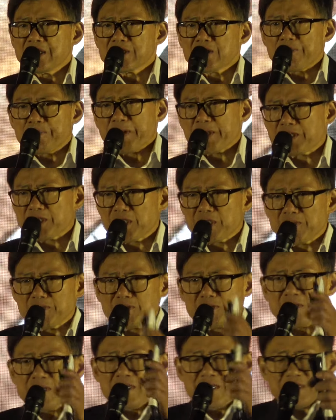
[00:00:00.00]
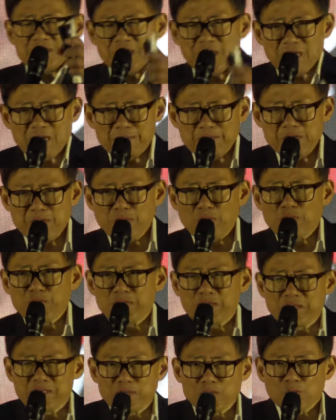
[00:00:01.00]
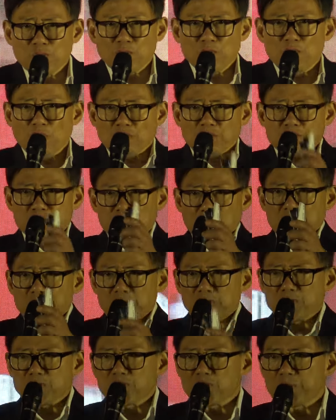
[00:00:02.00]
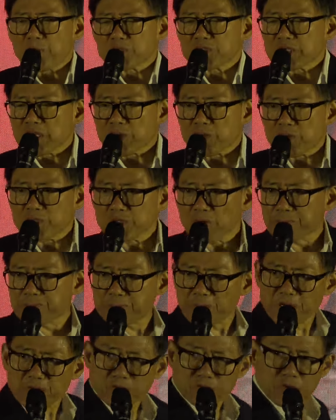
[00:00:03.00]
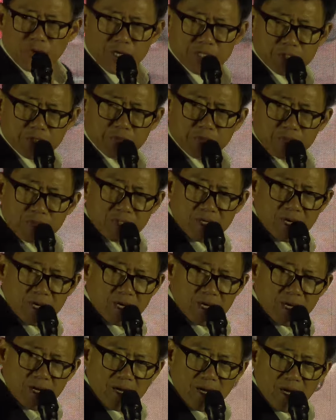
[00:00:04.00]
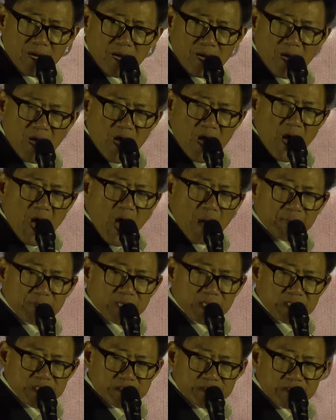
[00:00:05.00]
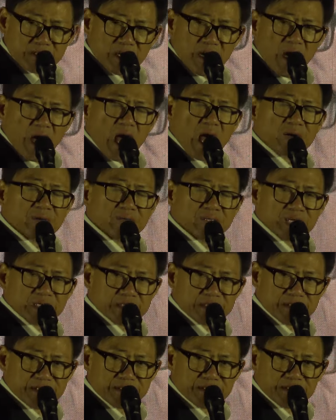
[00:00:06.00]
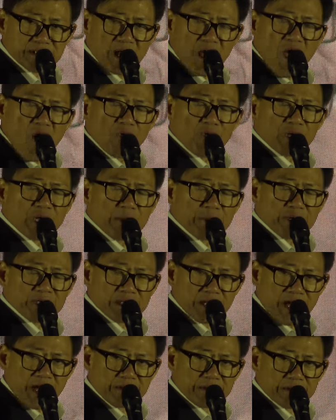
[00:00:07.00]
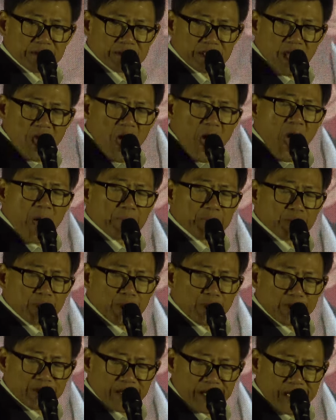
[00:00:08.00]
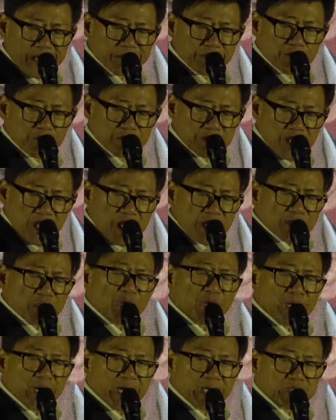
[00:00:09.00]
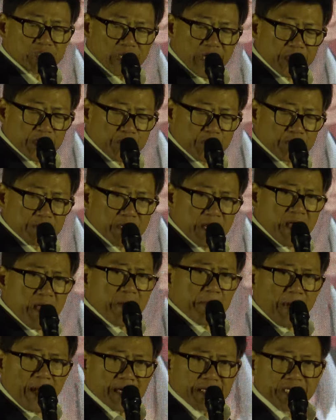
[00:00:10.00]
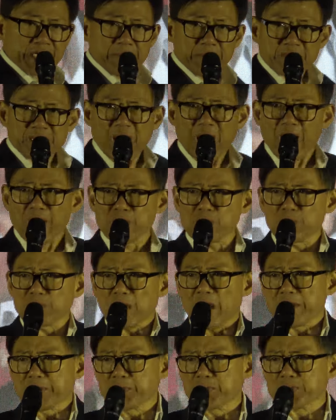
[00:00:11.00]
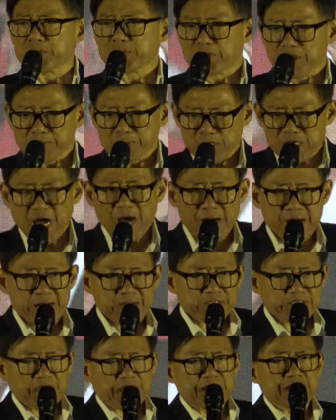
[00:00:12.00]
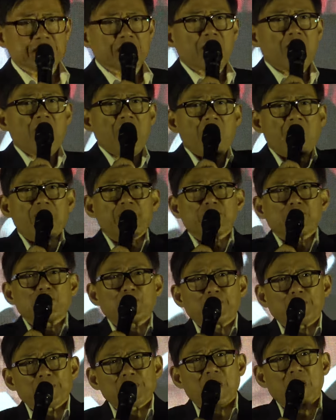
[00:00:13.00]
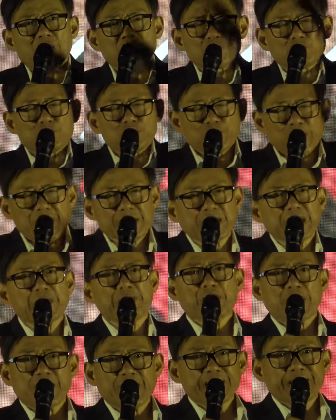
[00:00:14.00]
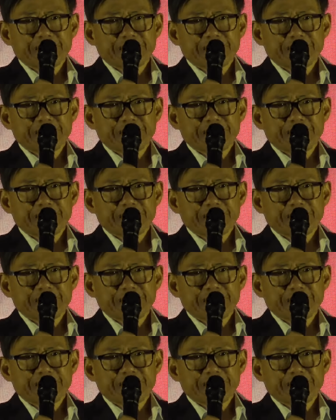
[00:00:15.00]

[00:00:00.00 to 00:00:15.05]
그 배트김은 사람을 보고 얘기를 해도 꼭 정면으로 보질 않고 옆등이로 서가지고 아무래도 한국에서는 우리가 볼 때 한국은 앞으로 한국은 더 나가서 한국은 말끔하다 한국은 한국은 그건 뭐냐 자기는 한국보다 한 수 위에 있다 이거야